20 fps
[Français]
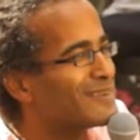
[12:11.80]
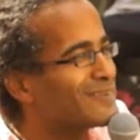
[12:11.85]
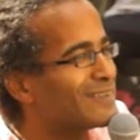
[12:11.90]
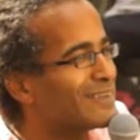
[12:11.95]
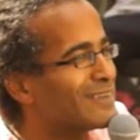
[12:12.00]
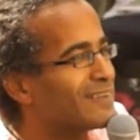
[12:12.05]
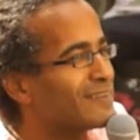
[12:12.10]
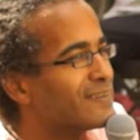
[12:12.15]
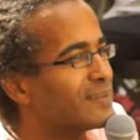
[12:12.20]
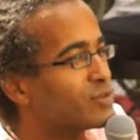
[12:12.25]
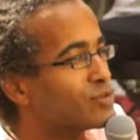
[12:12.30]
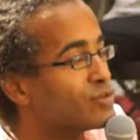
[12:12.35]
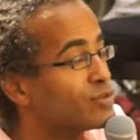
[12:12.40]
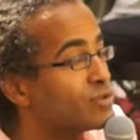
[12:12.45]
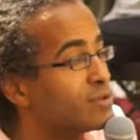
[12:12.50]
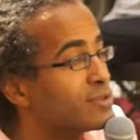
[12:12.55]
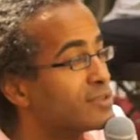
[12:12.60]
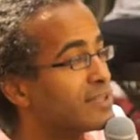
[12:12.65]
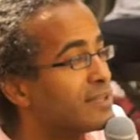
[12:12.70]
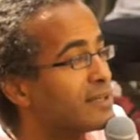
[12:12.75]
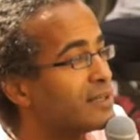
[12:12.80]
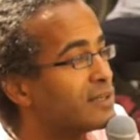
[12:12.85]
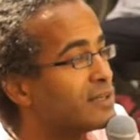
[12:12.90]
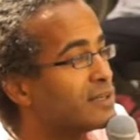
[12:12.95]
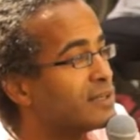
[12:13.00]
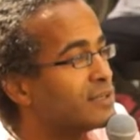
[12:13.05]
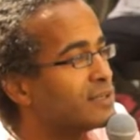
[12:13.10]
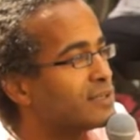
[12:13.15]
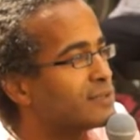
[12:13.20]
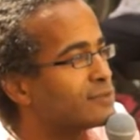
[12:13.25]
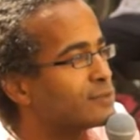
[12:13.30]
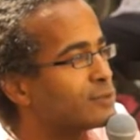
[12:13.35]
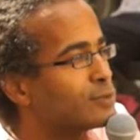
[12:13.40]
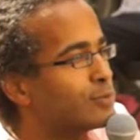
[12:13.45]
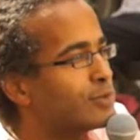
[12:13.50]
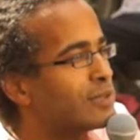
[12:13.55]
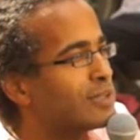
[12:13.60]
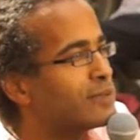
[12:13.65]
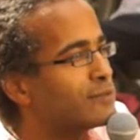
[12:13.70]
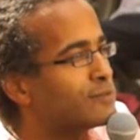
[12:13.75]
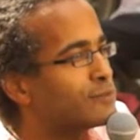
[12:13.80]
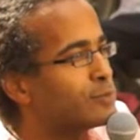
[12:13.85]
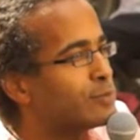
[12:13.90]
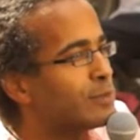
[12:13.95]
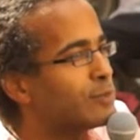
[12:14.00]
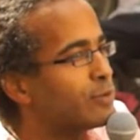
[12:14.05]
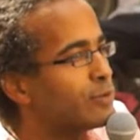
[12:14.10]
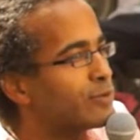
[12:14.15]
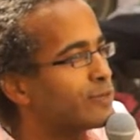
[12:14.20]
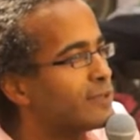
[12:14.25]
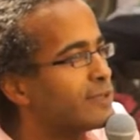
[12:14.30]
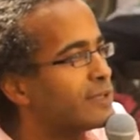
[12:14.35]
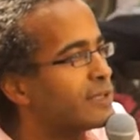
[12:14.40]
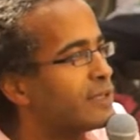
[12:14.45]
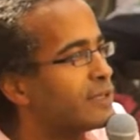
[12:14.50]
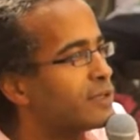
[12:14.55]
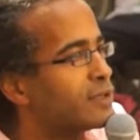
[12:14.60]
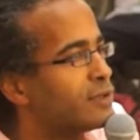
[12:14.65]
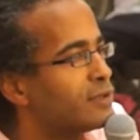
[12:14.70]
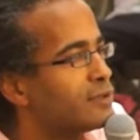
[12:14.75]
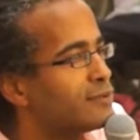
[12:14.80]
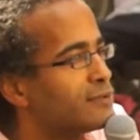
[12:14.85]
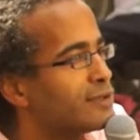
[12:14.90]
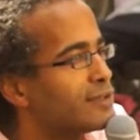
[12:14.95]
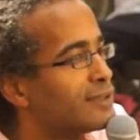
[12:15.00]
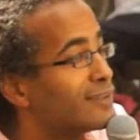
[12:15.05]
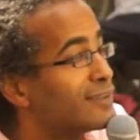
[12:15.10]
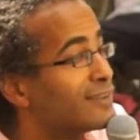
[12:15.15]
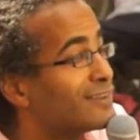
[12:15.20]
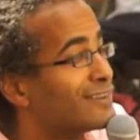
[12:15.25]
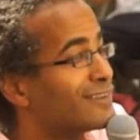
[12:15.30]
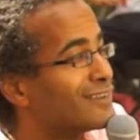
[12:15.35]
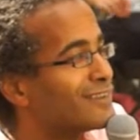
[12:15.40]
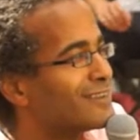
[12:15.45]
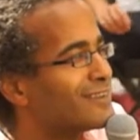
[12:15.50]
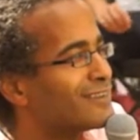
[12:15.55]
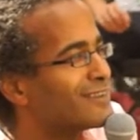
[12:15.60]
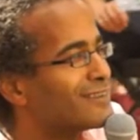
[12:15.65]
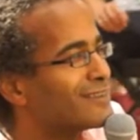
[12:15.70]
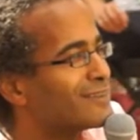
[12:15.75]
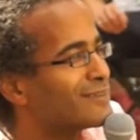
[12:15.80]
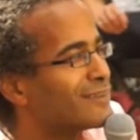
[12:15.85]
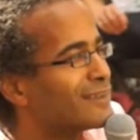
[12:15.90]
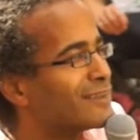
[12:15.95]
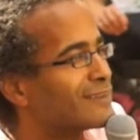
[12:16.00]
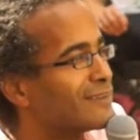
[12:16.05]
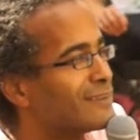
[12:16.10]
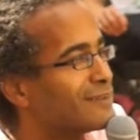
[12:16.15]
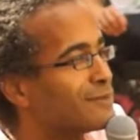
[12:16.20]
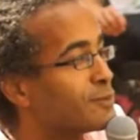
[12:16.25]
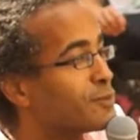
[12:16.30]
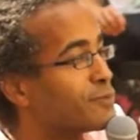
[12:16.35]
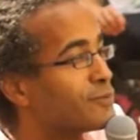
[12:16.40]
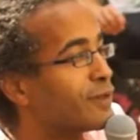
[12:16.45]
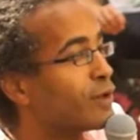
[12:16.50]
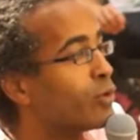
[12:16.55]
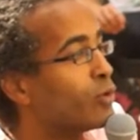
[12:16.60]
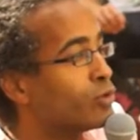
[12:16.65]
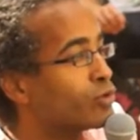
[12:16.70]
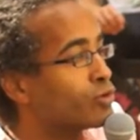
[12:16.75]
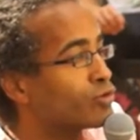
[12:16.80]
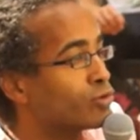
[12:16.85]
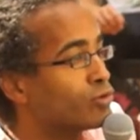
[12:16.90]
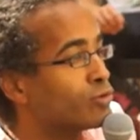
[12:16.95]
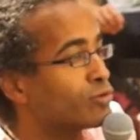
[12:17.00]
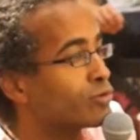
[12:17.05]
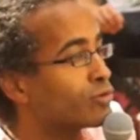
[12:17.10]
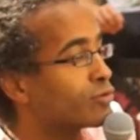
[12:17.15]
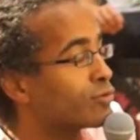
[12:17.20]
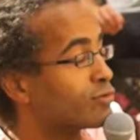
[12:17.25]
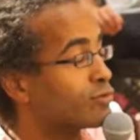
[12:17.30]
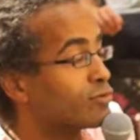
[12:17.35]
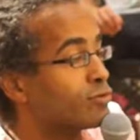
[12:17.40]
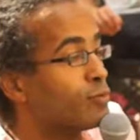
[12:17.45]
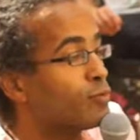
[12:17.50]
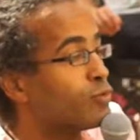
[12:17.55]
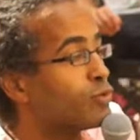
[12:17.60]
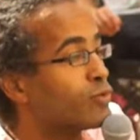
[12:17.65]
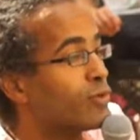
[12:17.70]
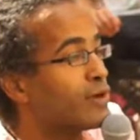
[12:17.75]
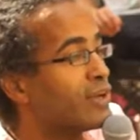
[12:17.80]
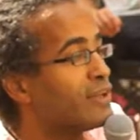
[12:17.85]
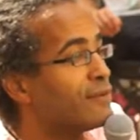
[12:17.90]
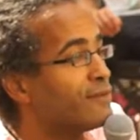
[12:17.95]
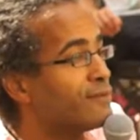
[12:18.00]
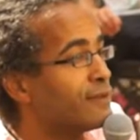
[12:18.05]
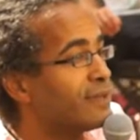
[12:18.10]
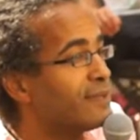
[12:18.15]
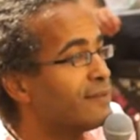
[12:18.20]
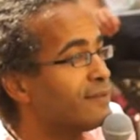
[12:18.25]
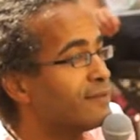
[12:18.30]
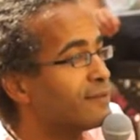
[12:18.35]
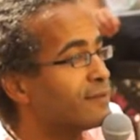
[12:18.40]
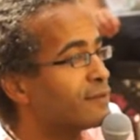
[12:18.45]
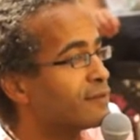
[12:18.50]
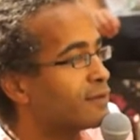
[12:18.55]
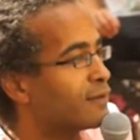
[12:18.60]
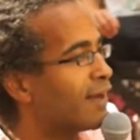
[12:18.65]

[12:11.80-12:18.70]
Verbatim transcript: Voilà, c'est juste ça Il ne faut pas penser que l'école va euh, va effectivement faire autre chose que ce pourquoi elle est faite.